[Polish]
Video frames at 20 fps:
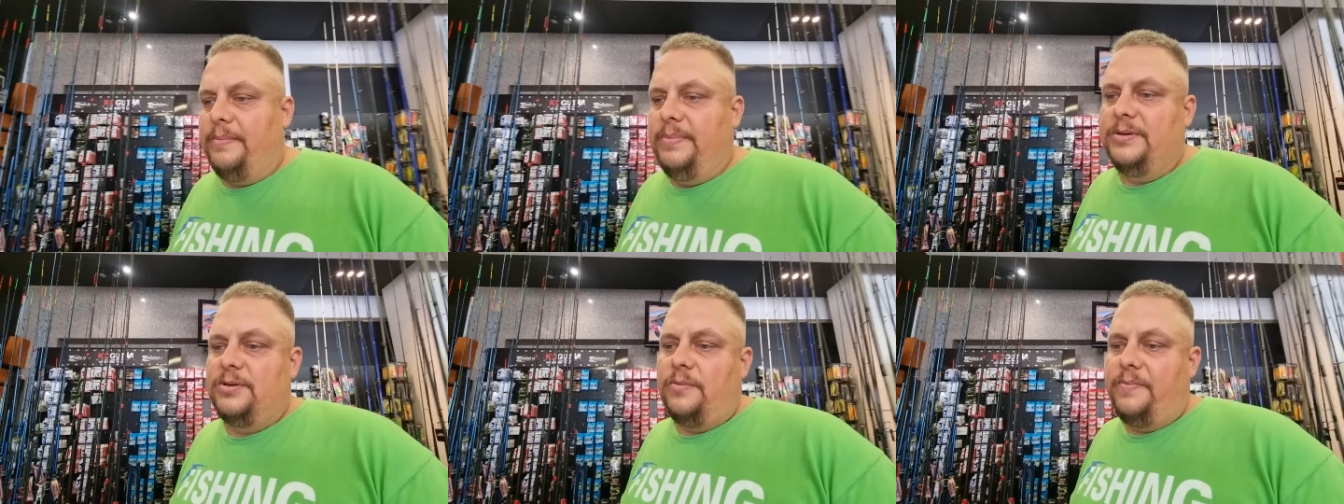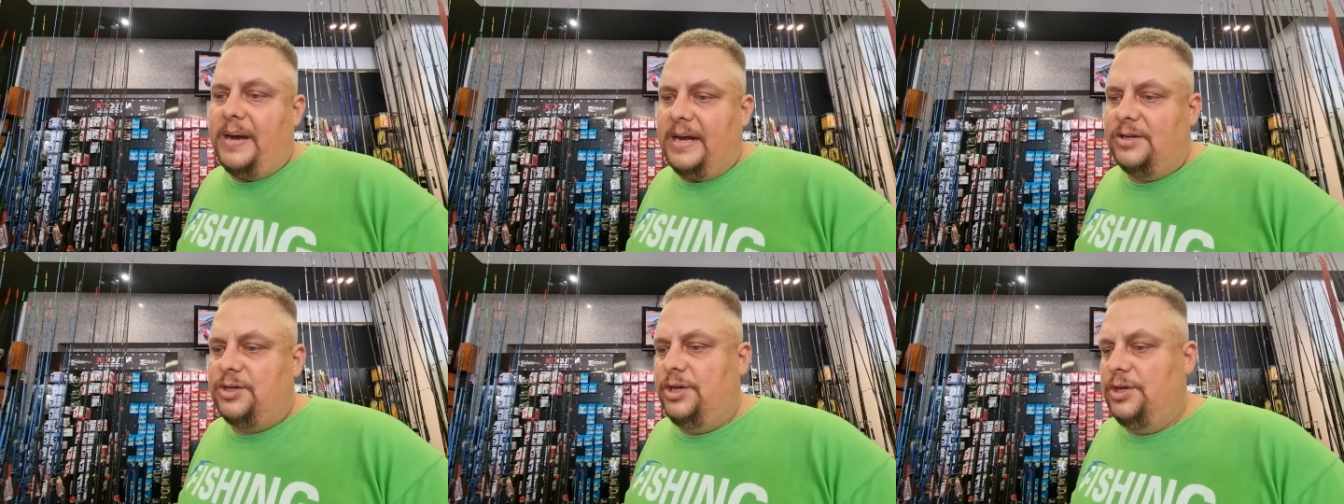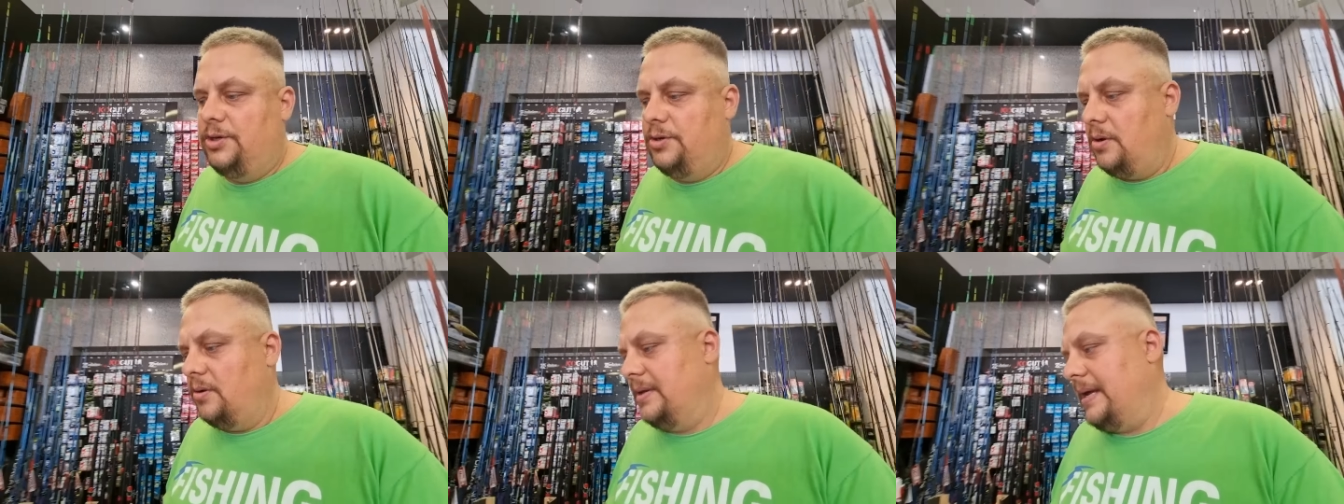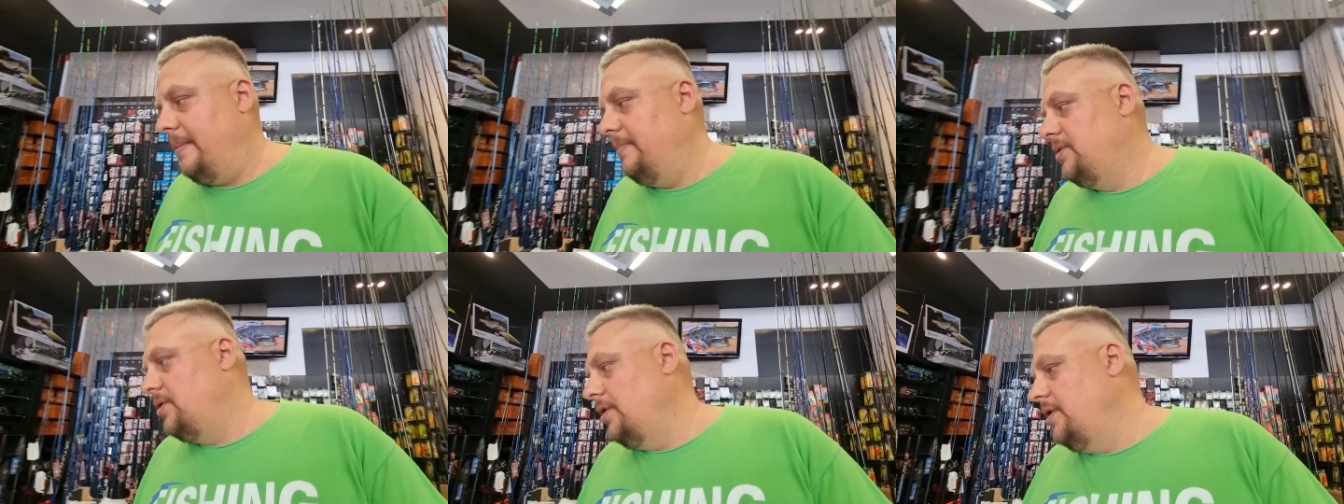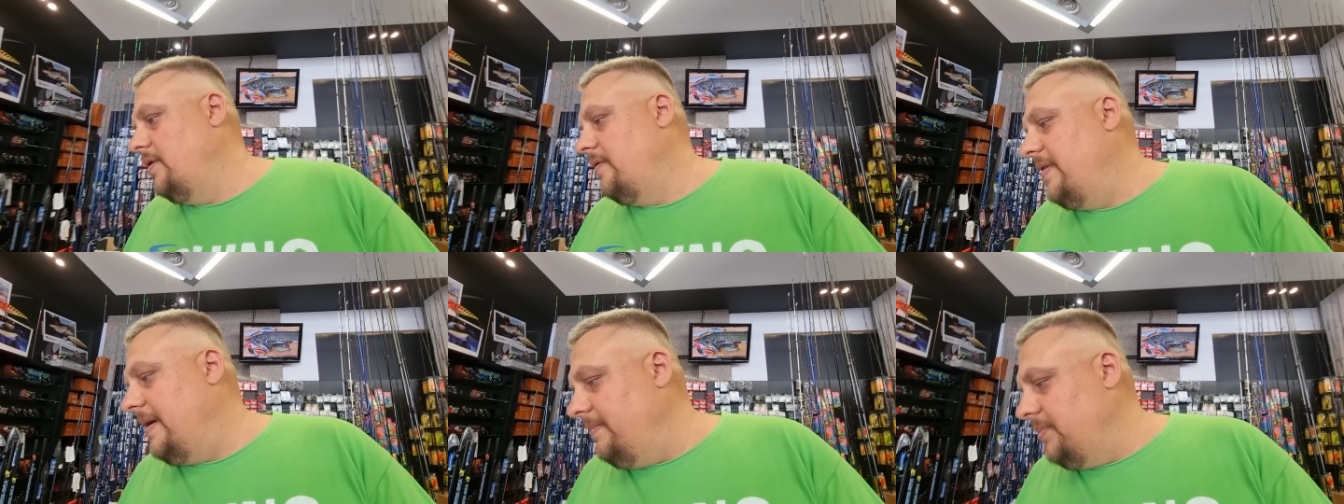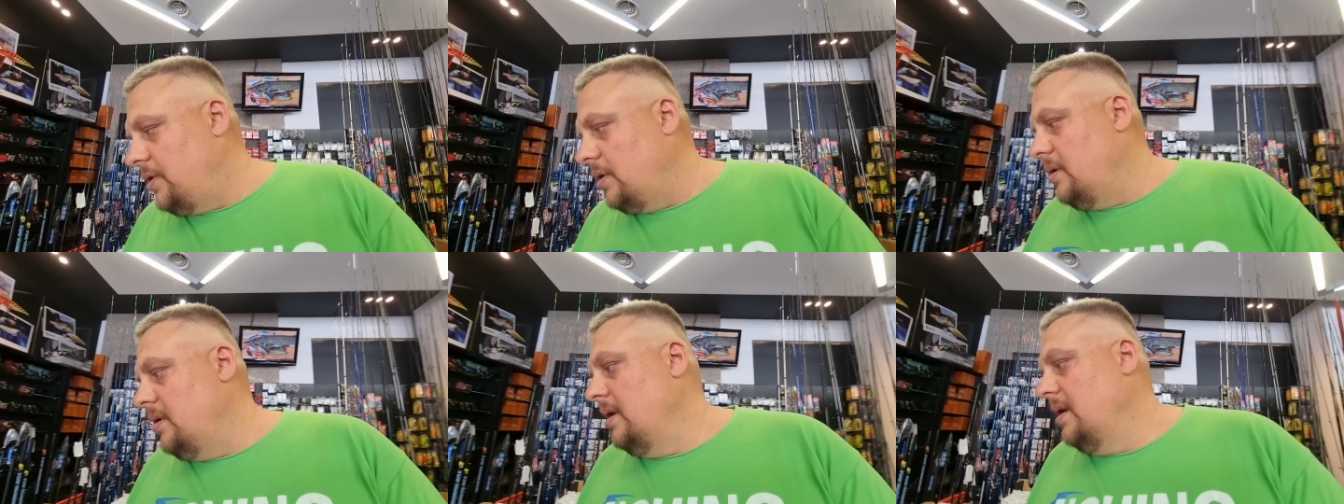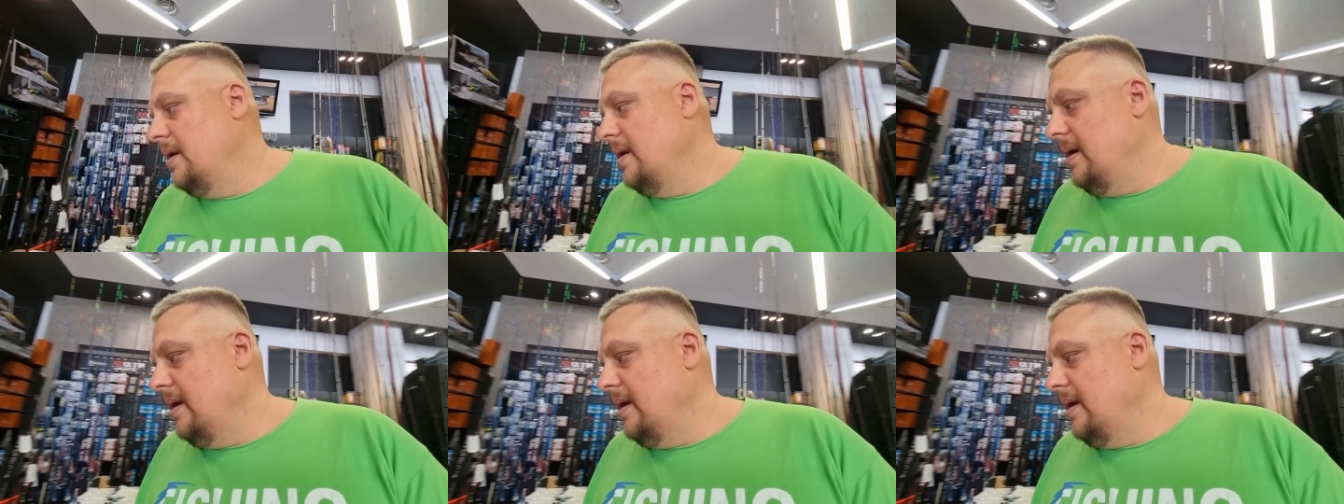aby zobaczyć to, tamto i wam to,